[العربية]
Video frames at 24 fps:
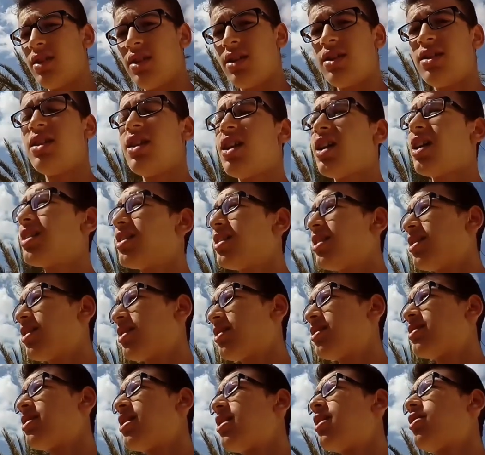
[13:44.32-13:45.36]
أنا ساقي
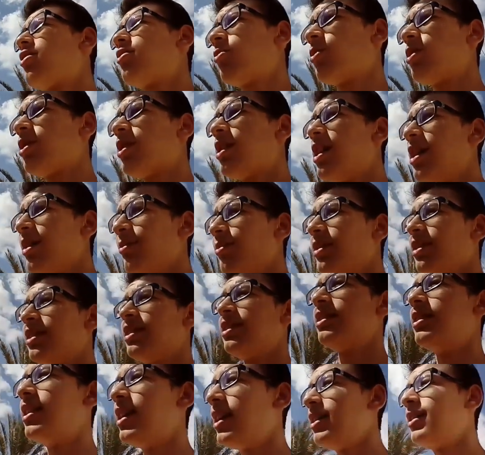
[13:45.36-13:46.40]
تتكسر وكرايبي
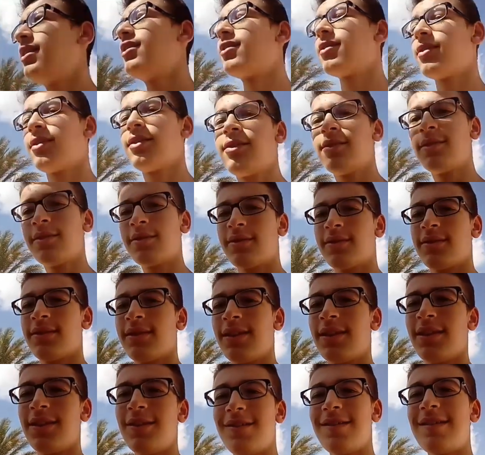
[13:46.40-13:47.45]
تتدقدق
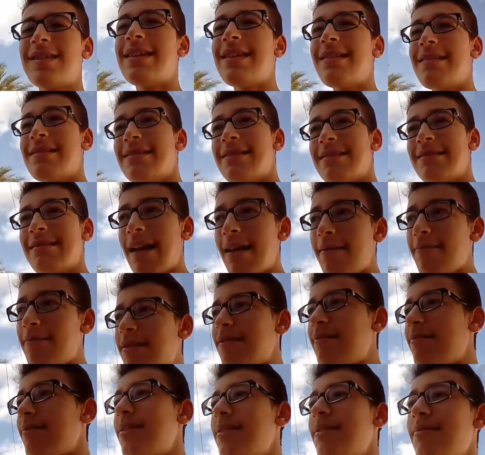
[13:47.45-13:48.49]
سي سي
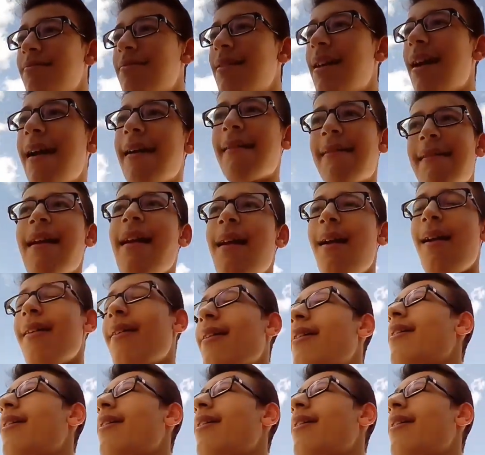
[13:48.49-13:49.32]
عامل فيديوهات